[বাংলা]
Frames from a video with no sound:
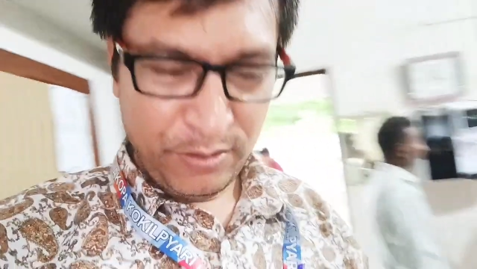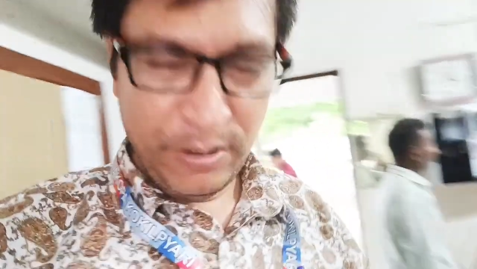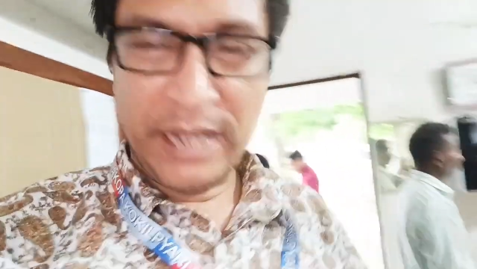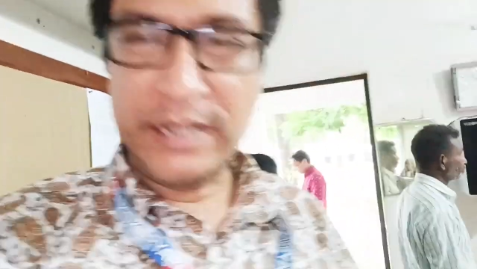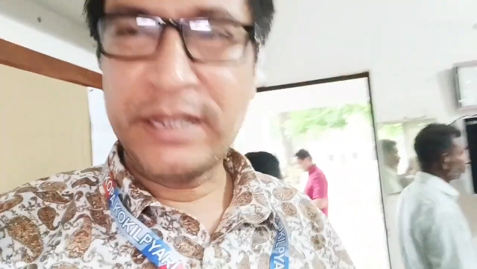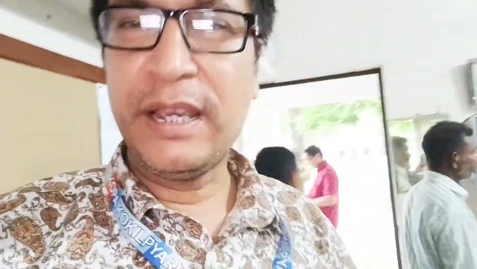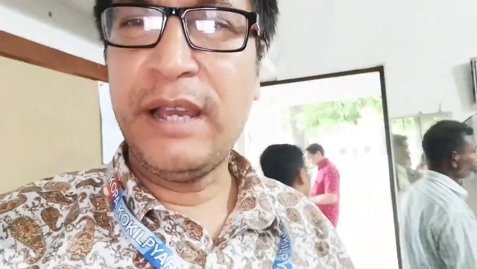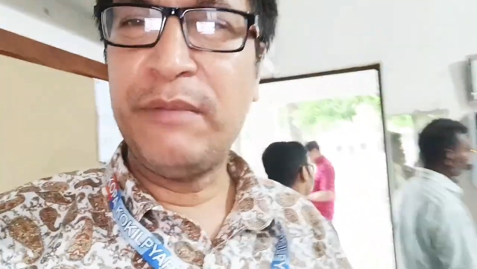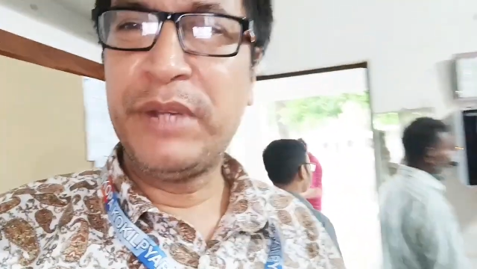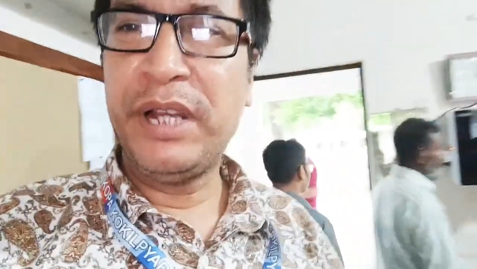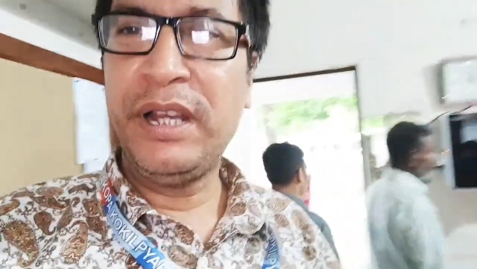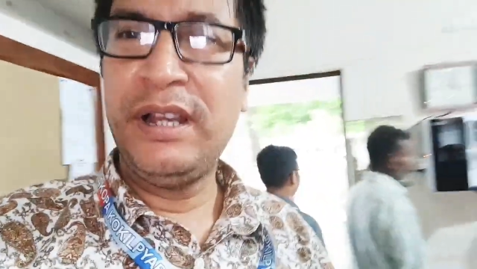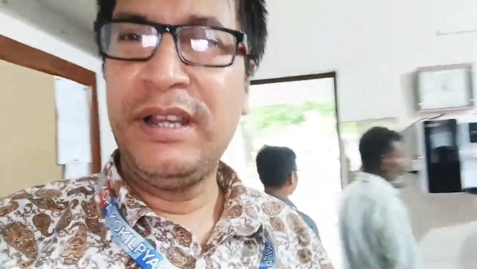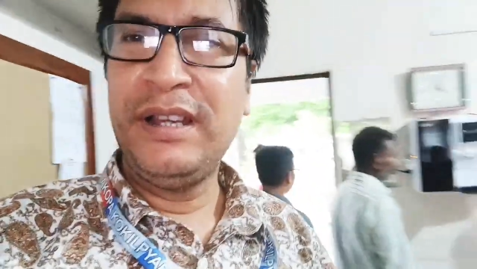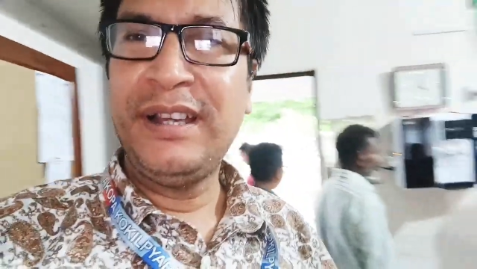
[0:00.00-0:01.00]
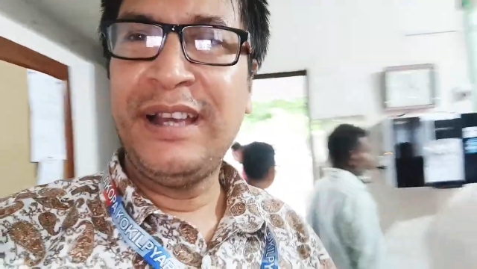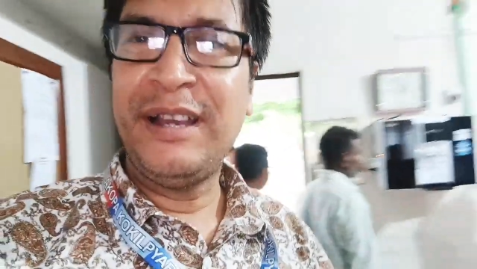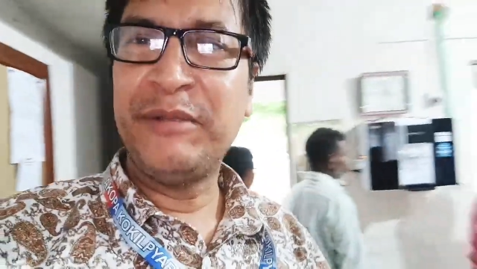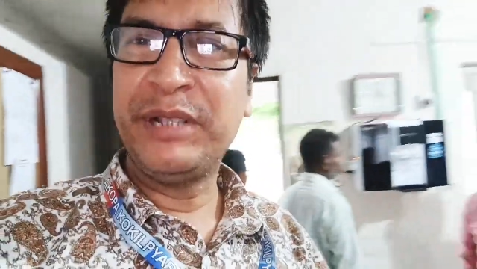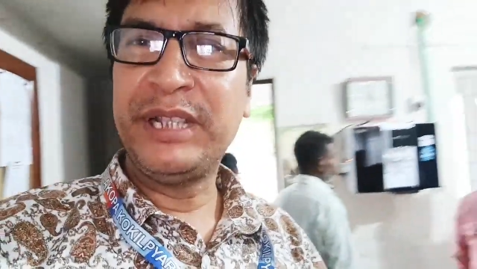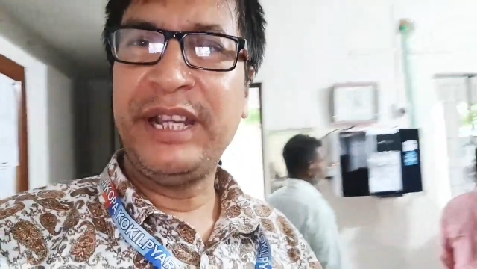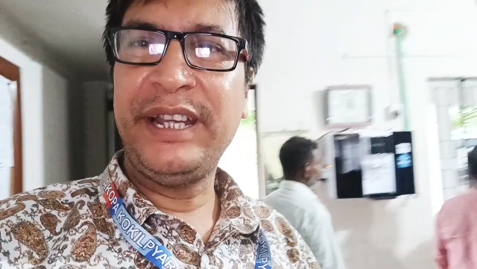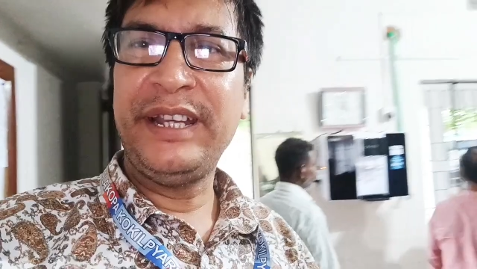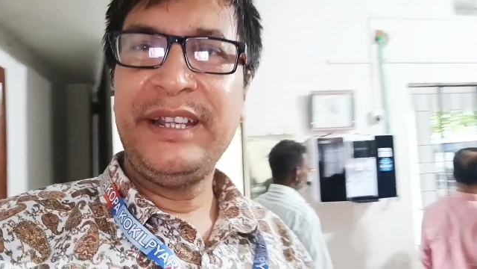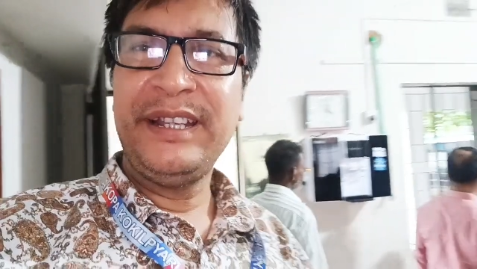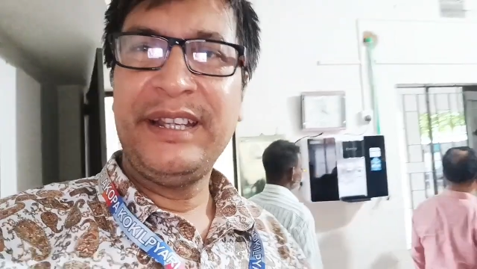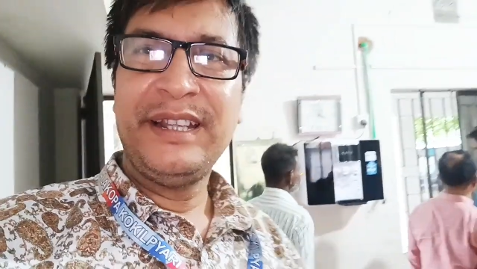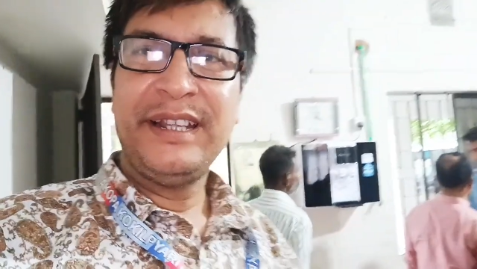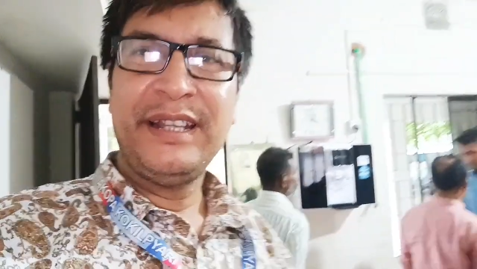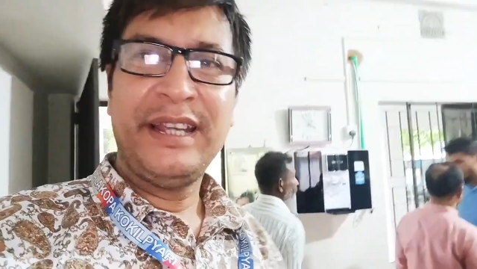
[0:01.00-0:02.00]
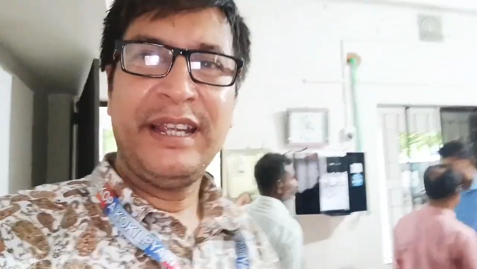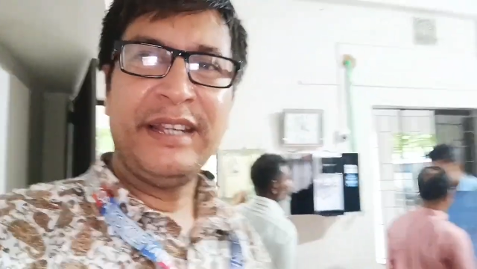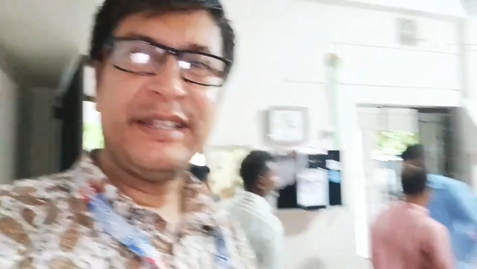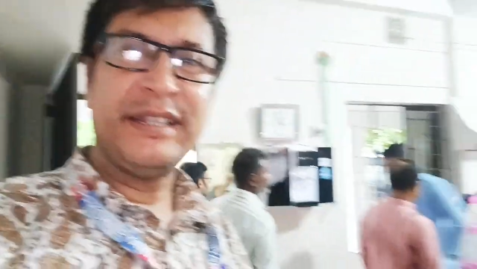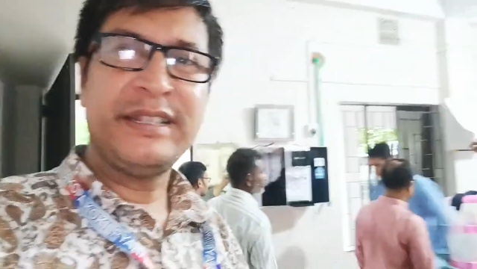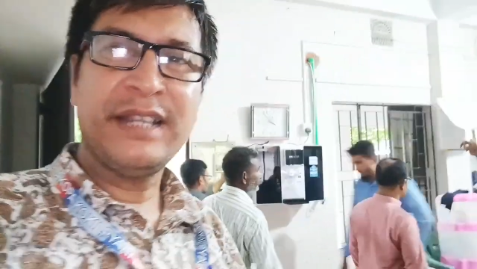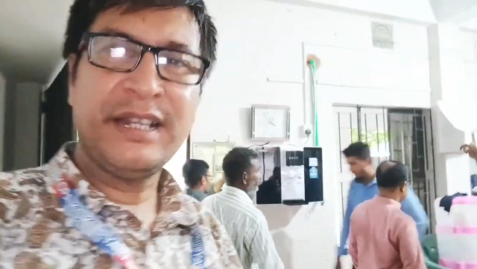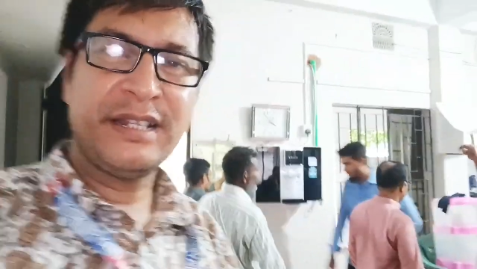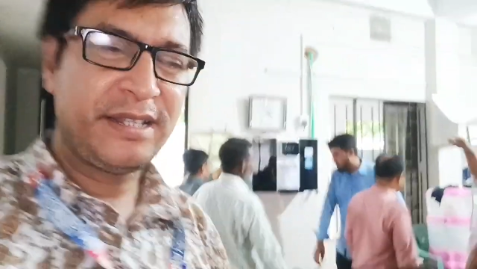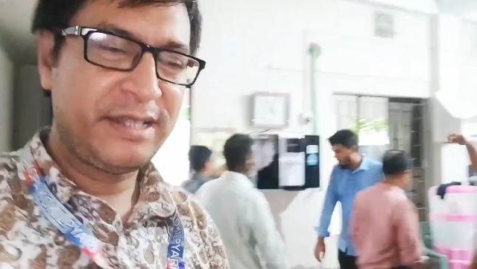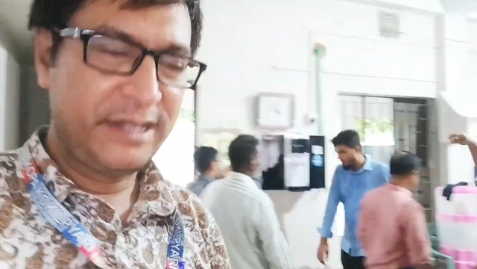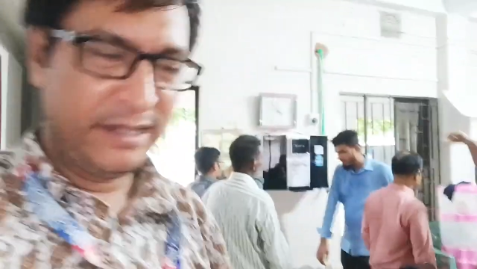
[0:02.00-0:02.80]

তো আজকে আমরা আমাদের টিচার্স